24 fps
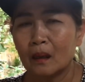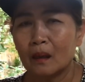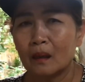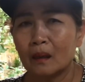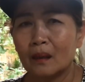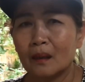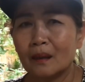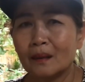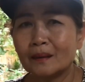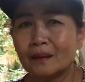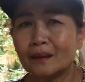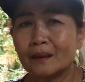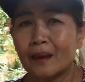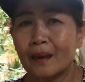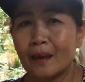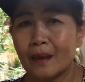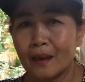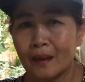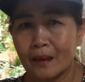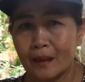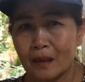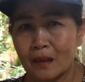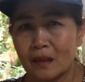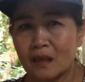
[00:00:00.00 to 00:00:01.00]
ไหนจะเหล็ก
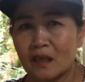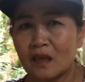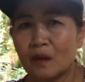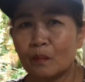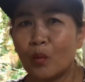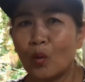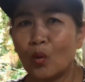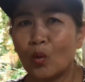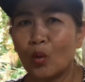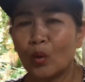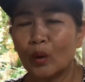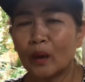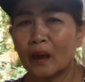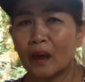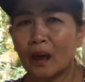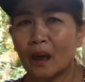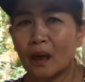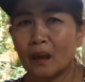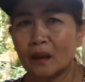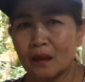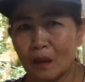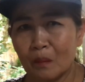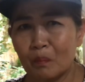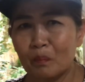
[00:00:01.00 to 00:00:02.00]
ไหนจะปูนค่ะ
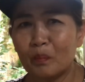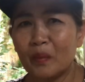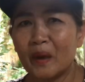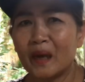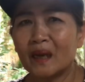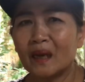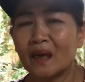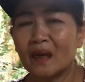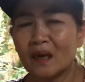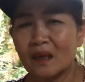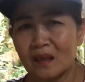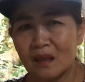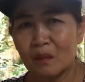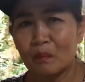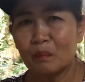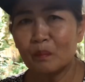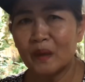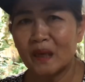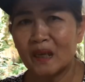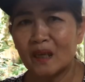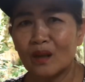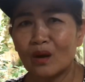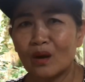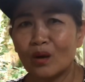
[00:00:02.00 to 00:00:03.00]
จำเป็นค่ะ จำเป็
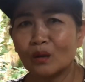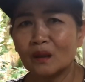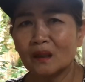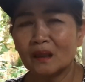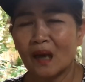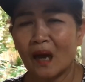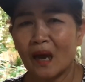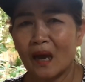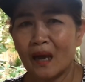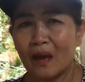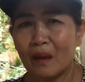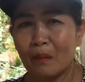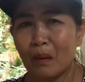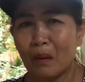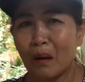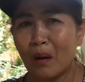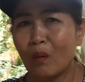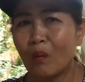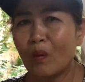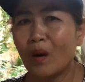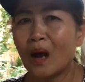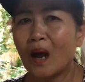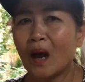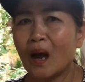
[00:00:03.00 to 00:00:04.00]
นต้องใช้ เพราะ
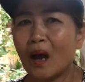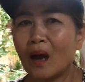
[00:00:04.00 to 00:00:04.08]
ว่า